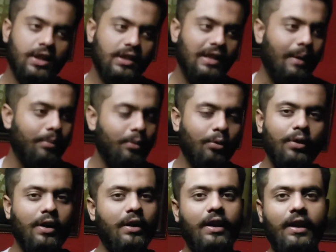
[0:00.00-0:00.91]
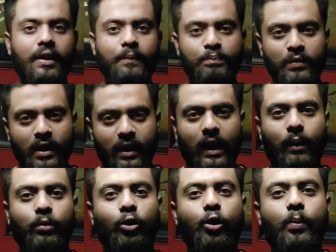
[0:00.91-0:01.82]
की थी आप लोगों के लिए कि
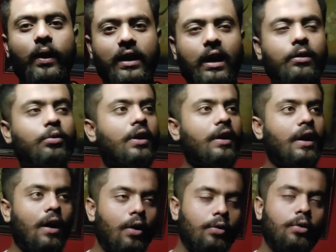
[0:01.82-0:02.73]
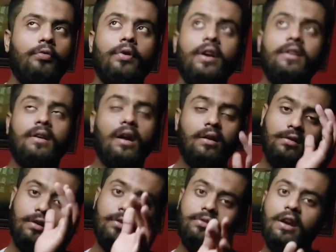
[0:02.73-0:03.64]
आप लोगों को बता दूं कि हाउ टू फिट
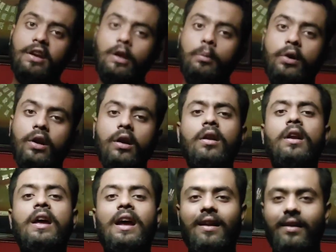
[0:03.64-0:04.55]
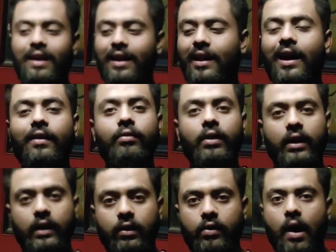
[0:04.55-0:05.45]
36 सेंटीमीटर रिंग लाइट
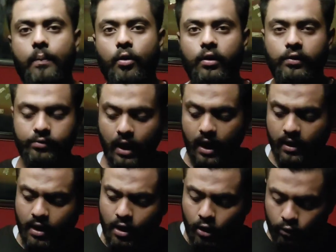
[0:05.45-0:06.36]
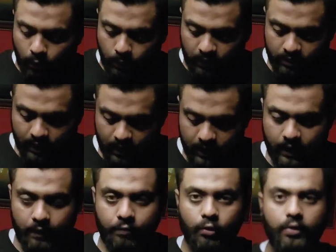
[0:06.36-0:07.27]
इन अ ट्राइपॉड स्टैंड तो बेसिकली
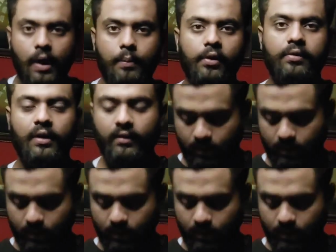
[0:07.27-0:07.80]
ये फुल ट्रैपर्स हैं